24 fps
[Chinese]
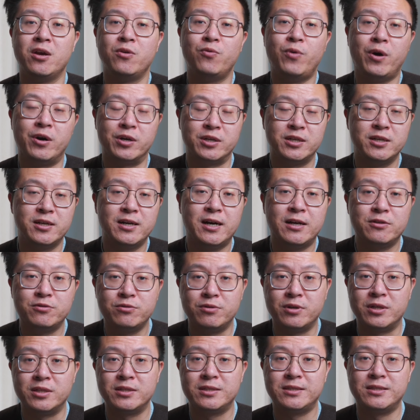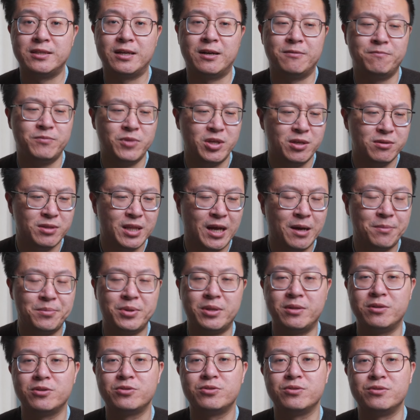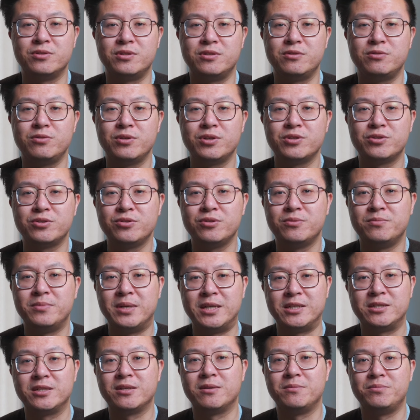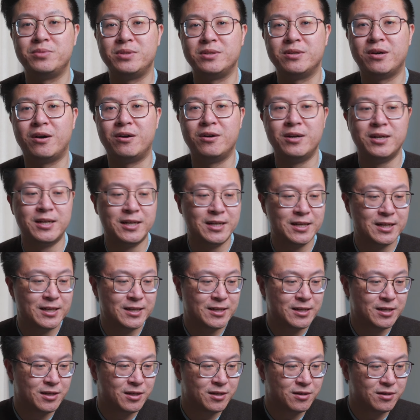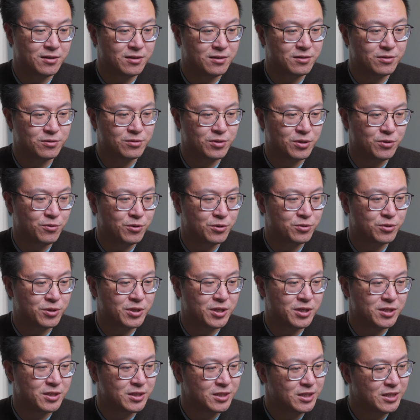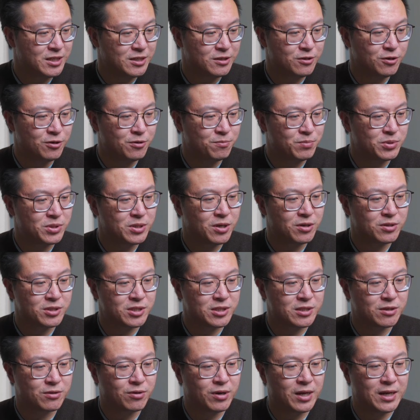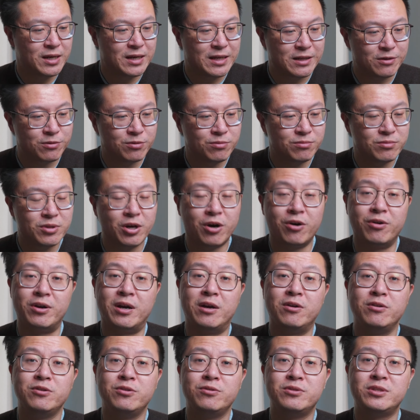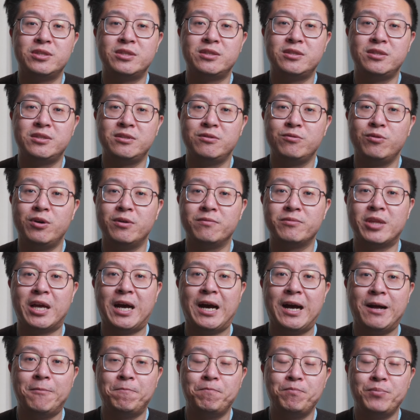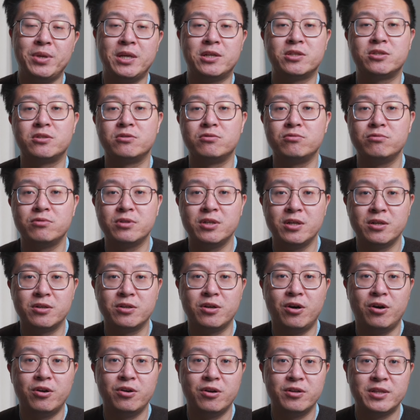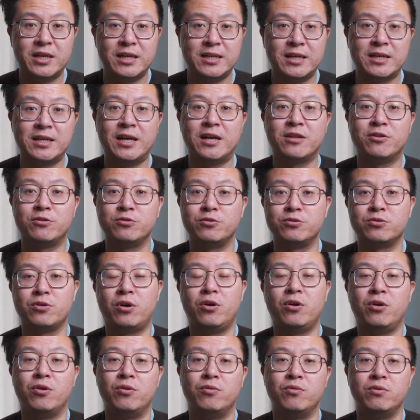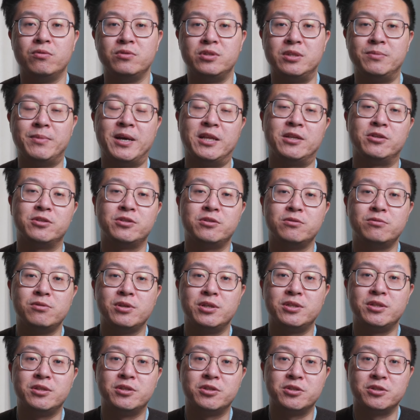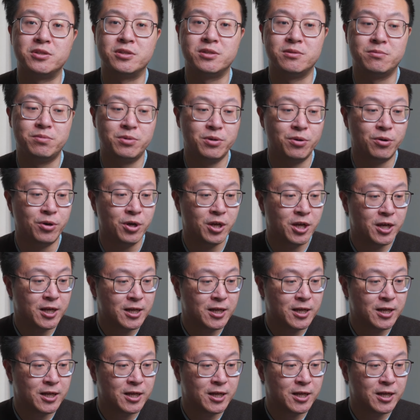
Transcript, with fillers: 网课啊，学习啊，那大屏的手机确实又没这个必要，嗯，所以我觉得你又比较喜欢灵动岛，然后又希望它辨识度更高，让大家看到就说哦，你买的是最新的十四 Pro，